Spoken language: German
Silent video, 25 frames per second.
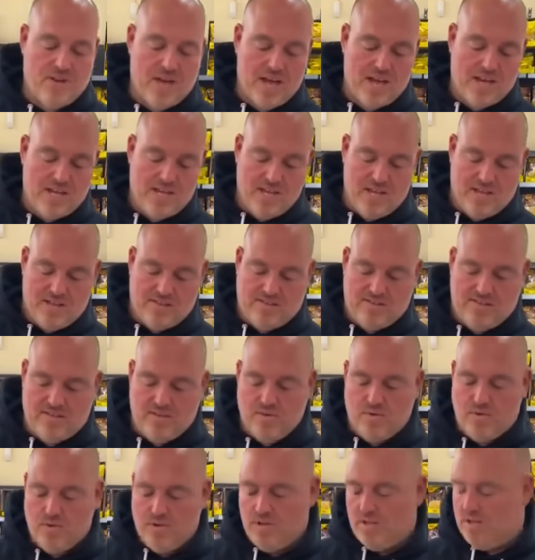
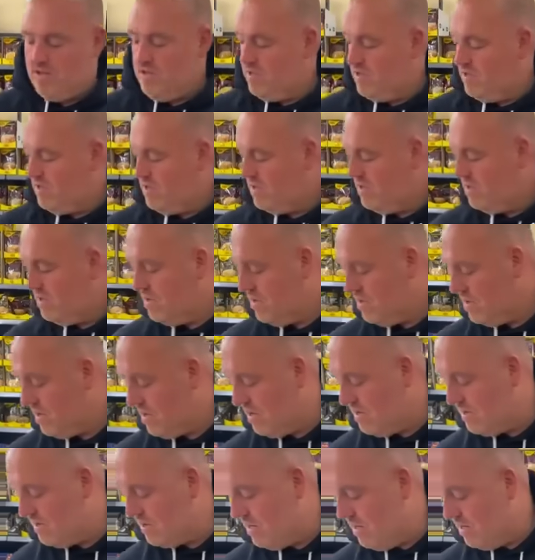Variationen.
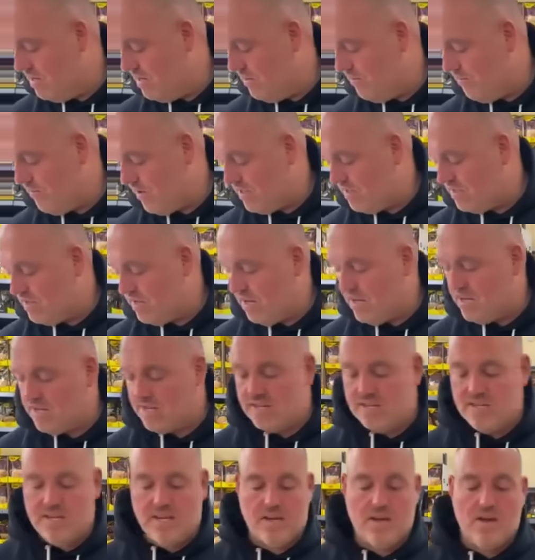Kann sie gar nicht
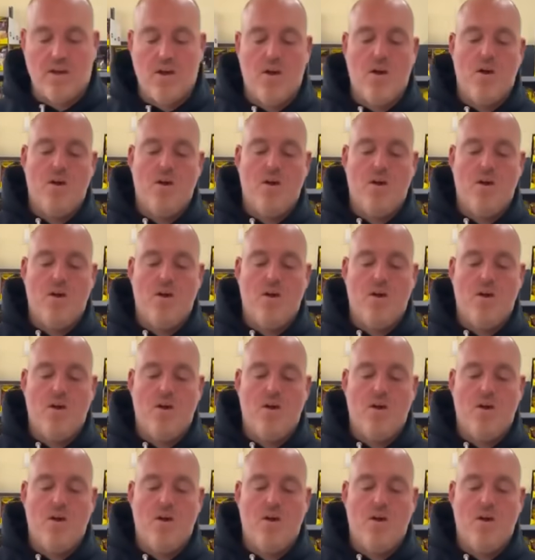festhalten hier.